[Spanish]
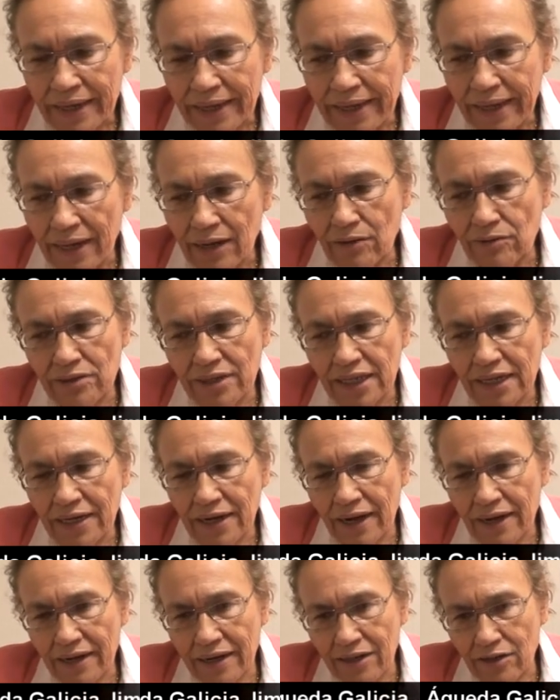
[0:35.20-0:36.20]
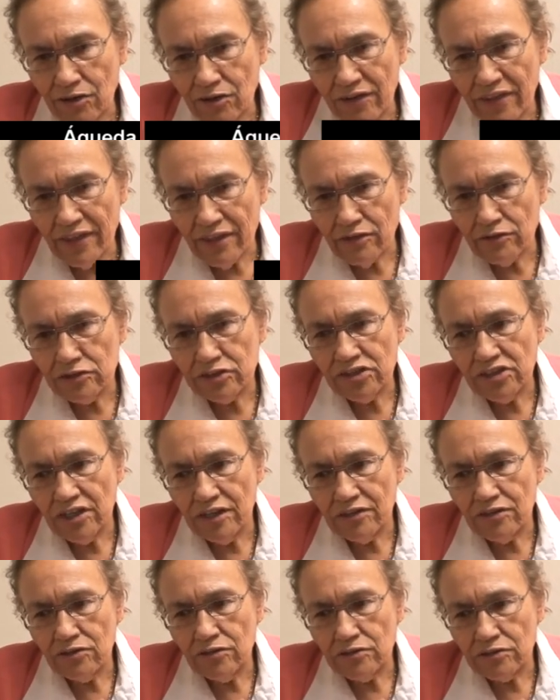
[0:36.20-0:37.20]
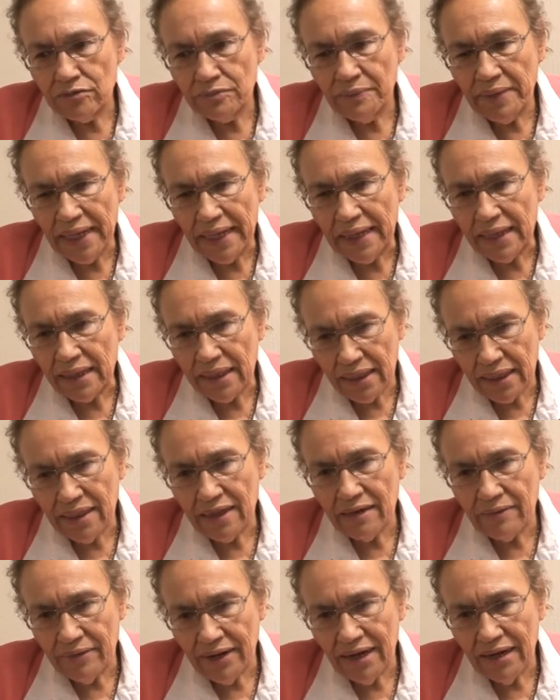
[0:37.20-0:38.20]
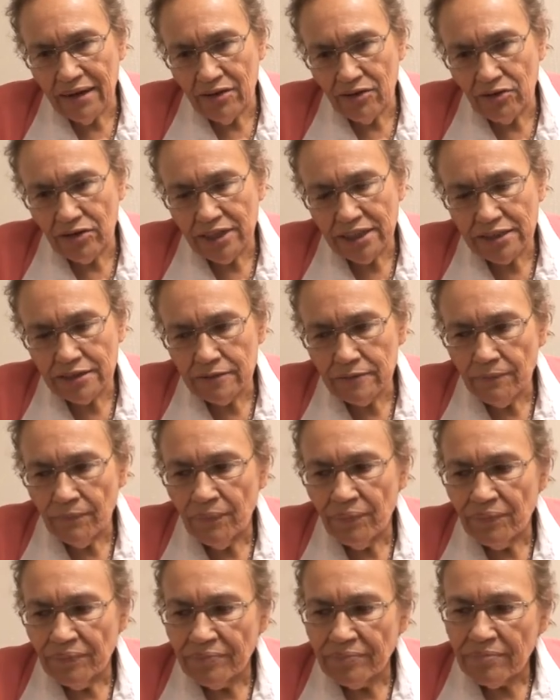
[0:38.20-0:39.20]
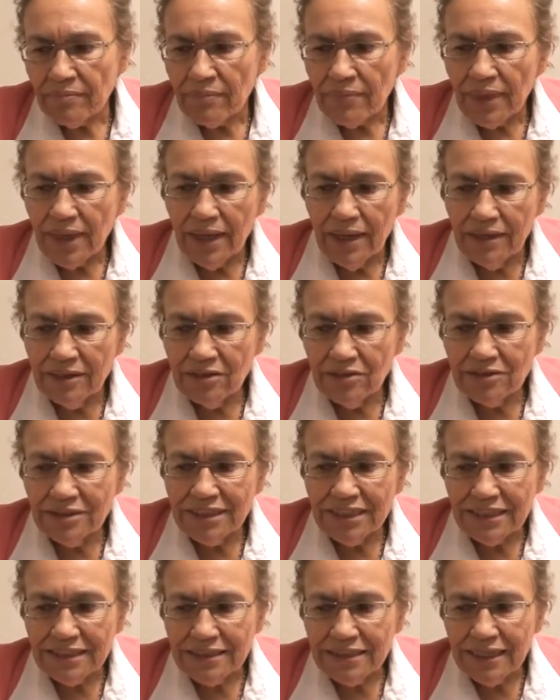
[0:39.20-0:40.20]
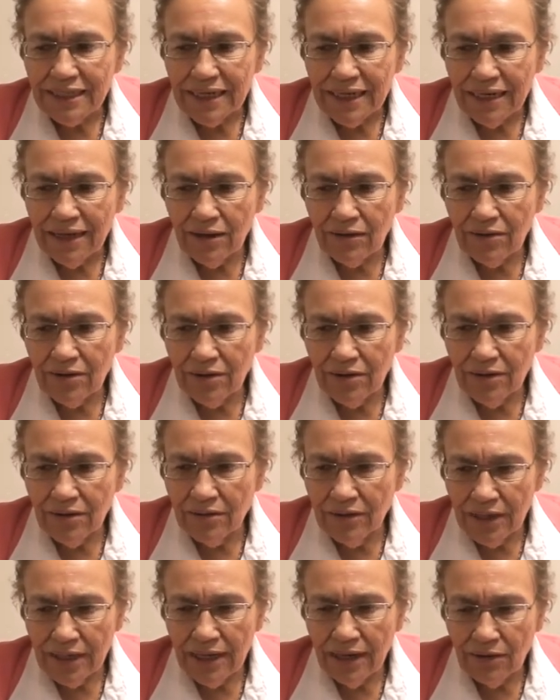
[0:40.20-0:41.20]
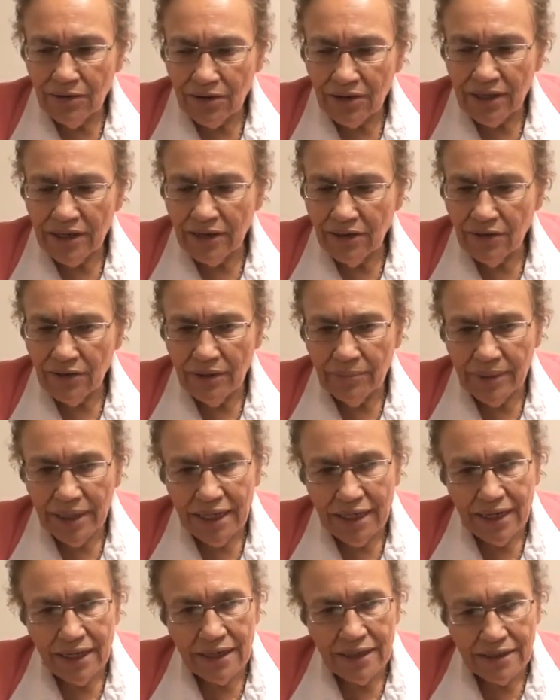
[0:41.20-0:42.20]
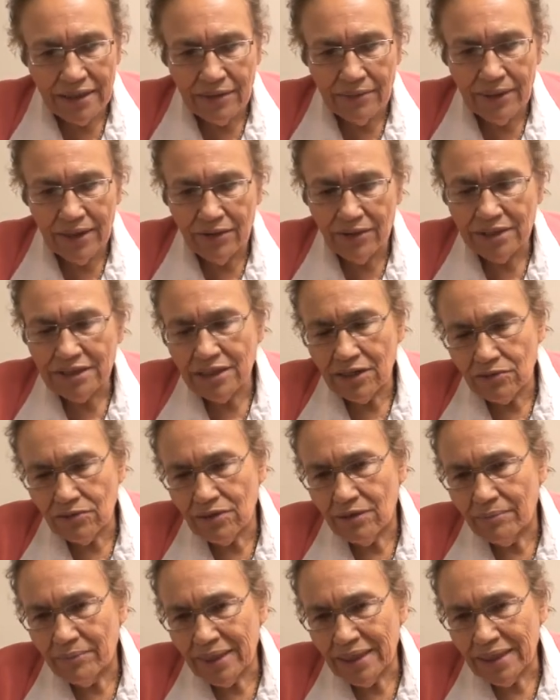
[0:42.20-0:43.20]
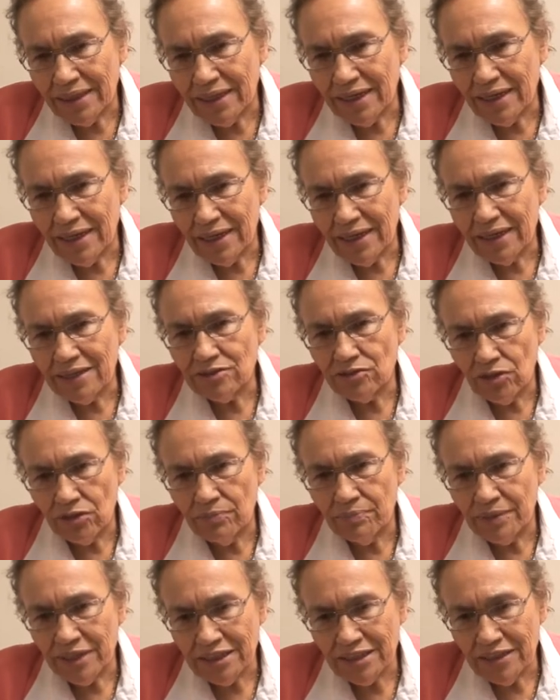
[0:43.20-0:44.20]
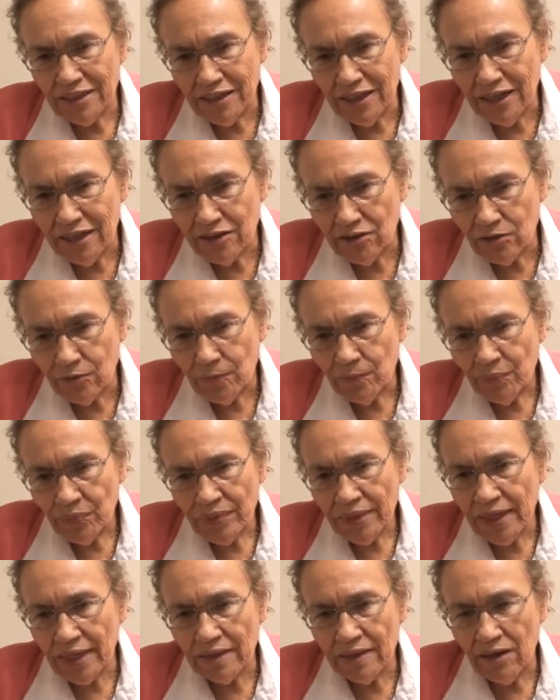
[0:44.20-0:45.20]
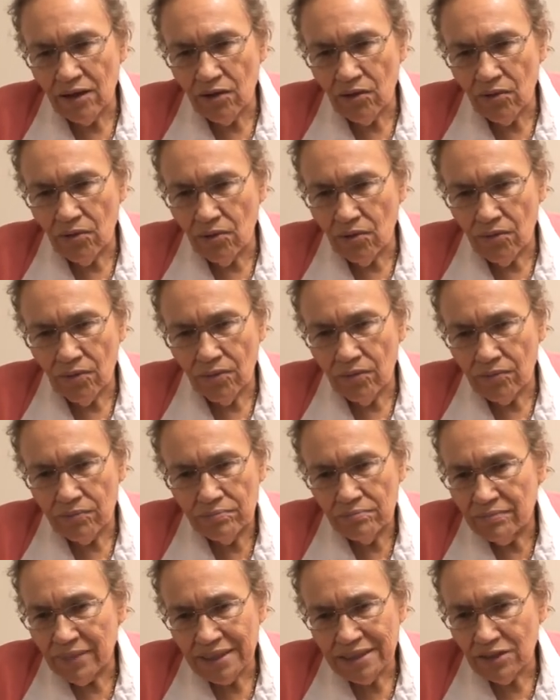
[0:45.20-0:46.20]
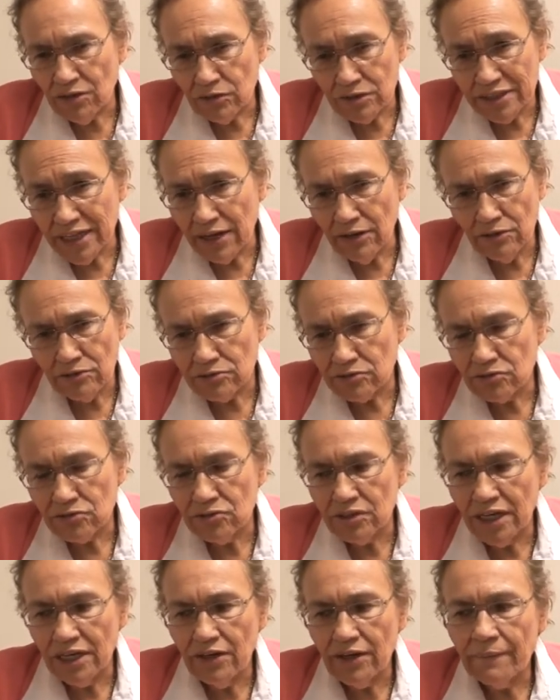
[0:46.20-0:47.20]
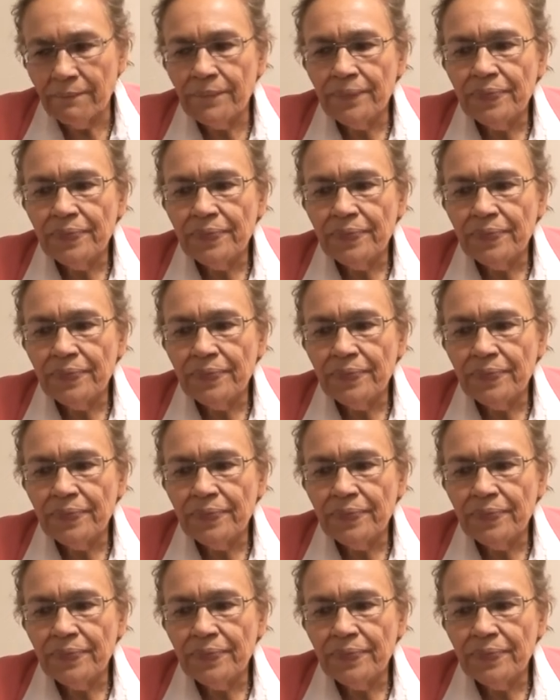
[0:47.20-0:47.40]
que aglutina alrededor de 200 mil trabajadores. Entonces, este, eh, la, Coordinadora Mexicana de Trabajadores actualmente la estoy presidiendo, ya tengo más de dos años con ella.